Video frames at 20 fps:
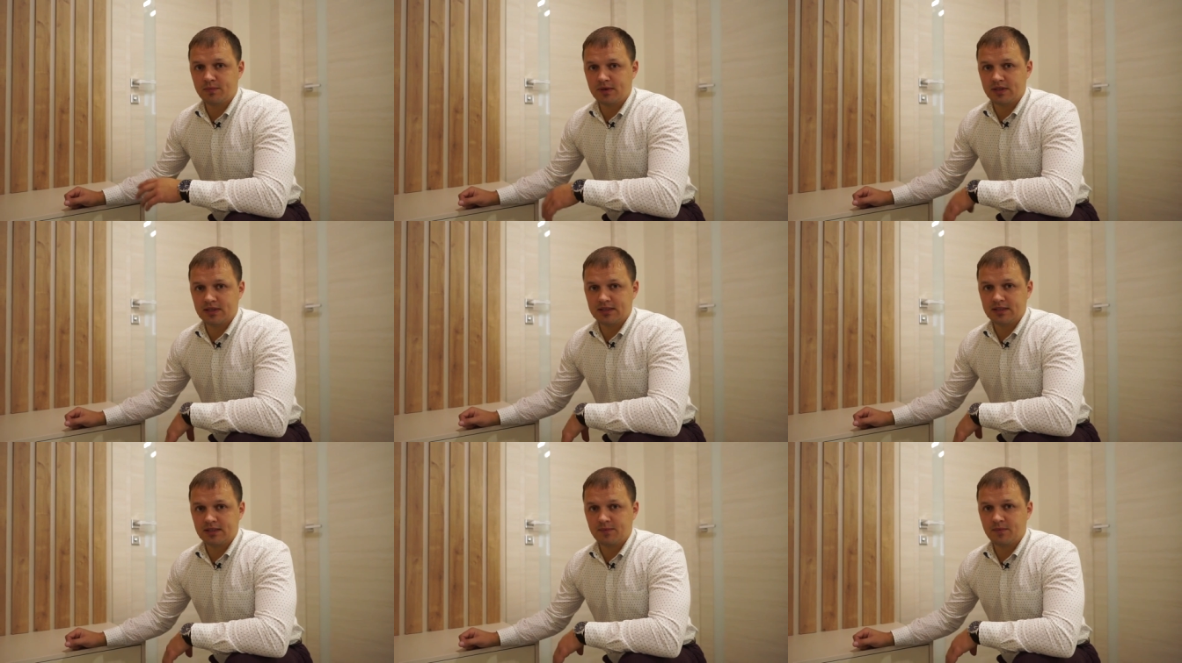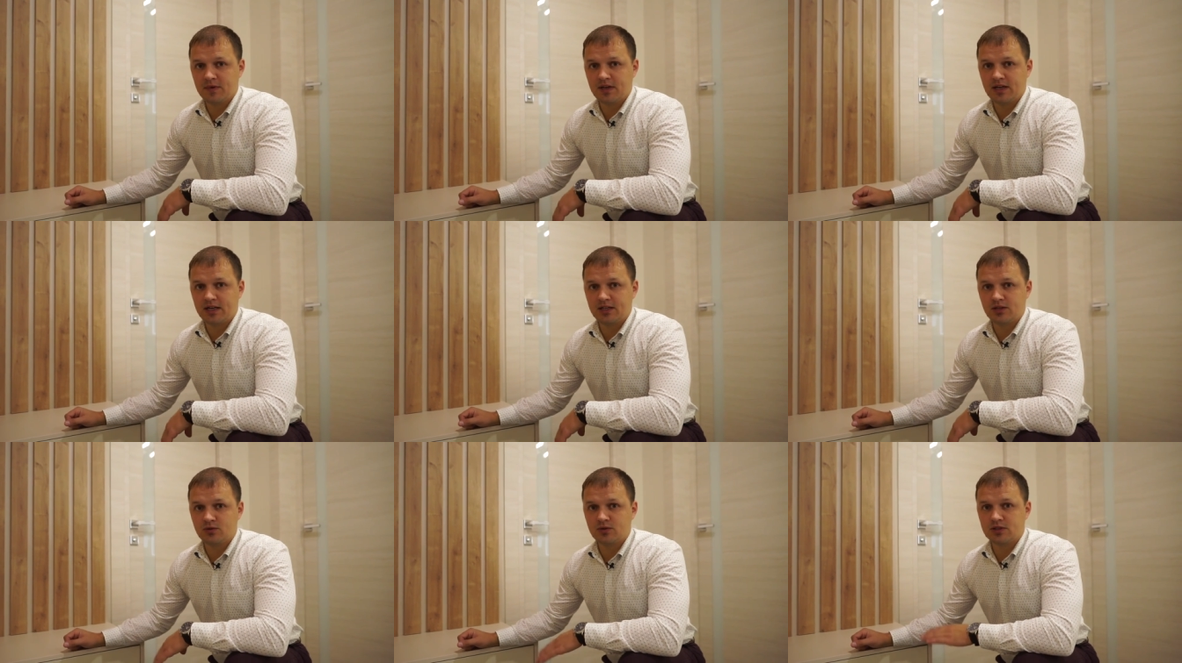полы,
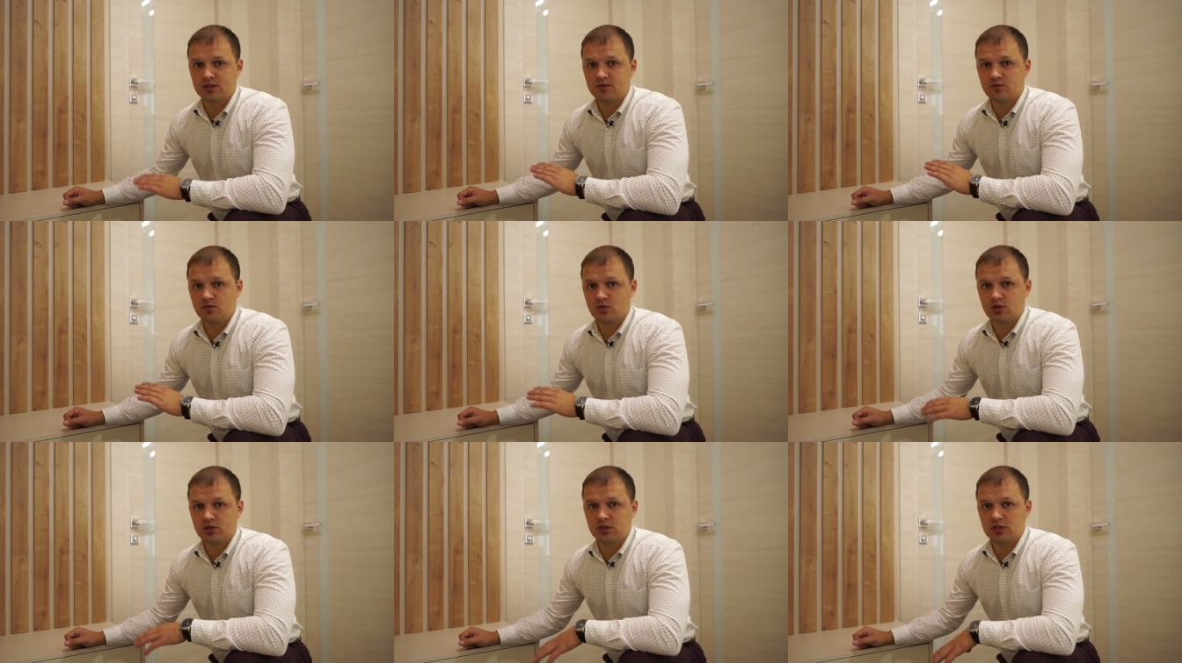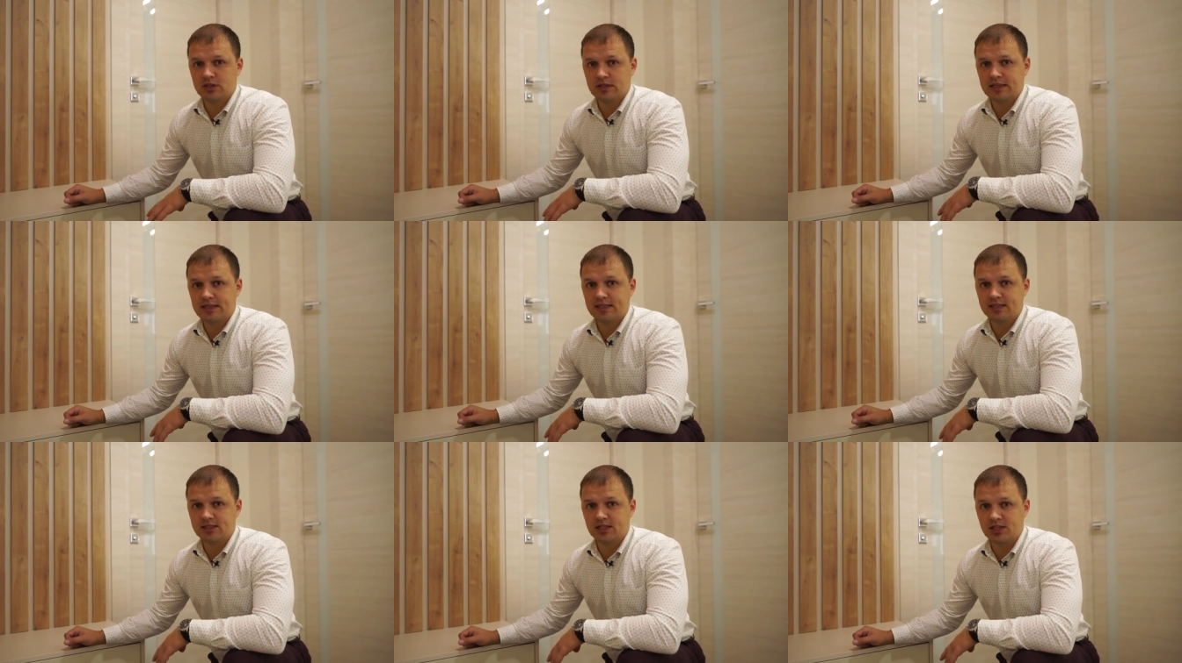они у нас
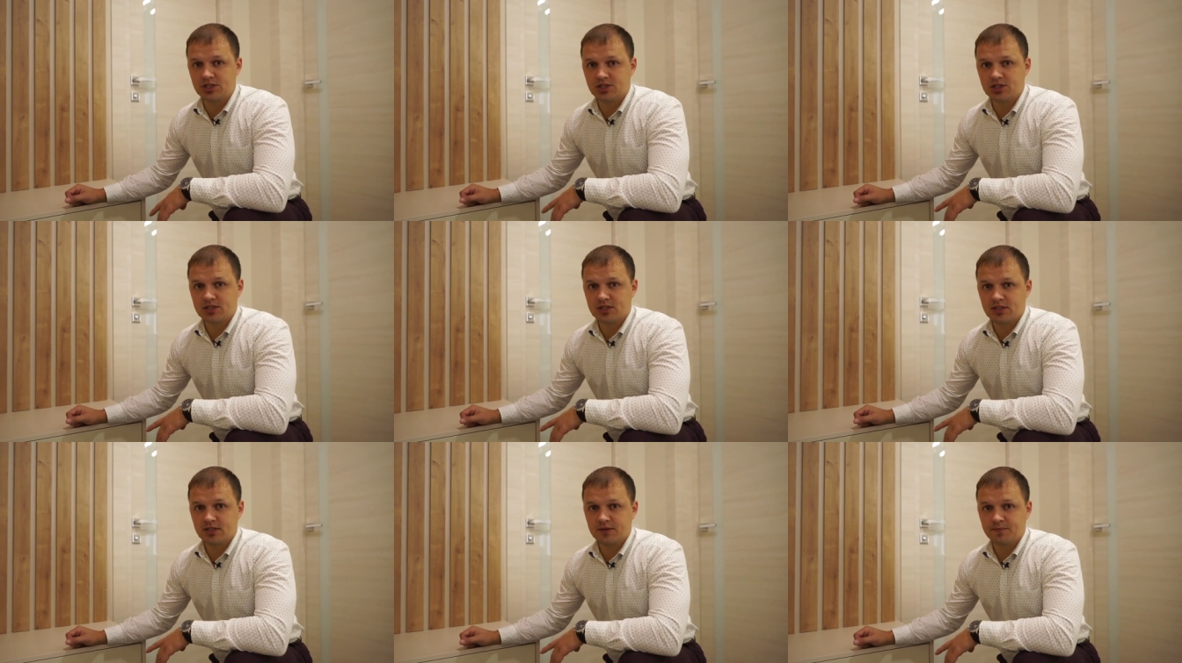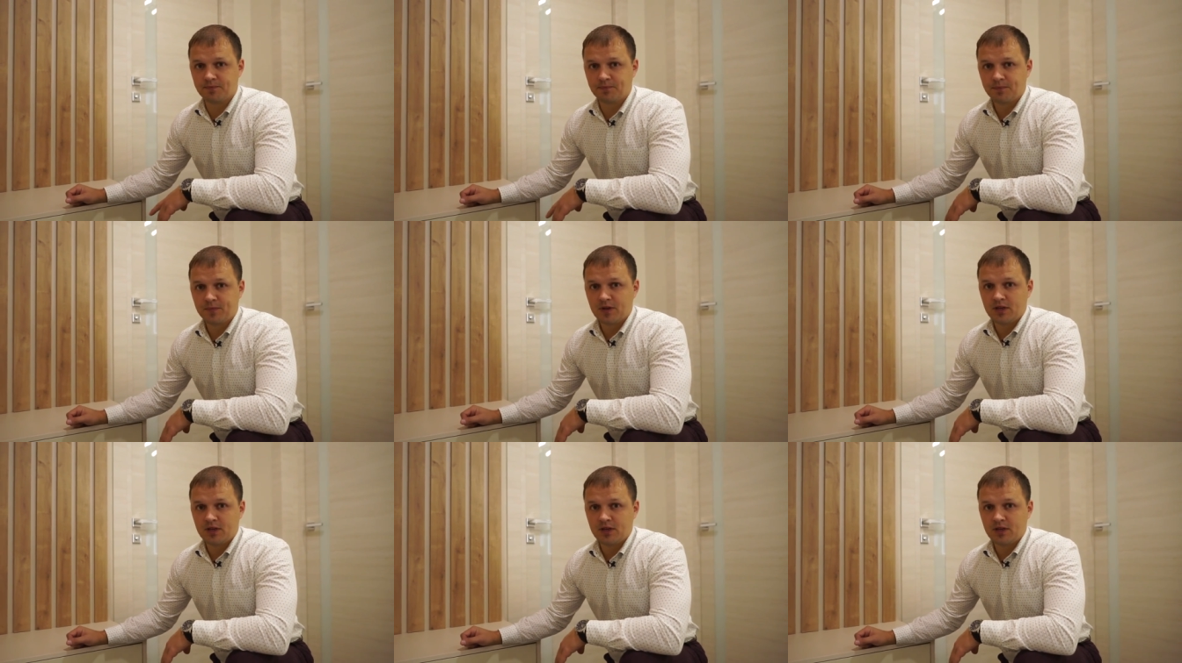водно-электрические.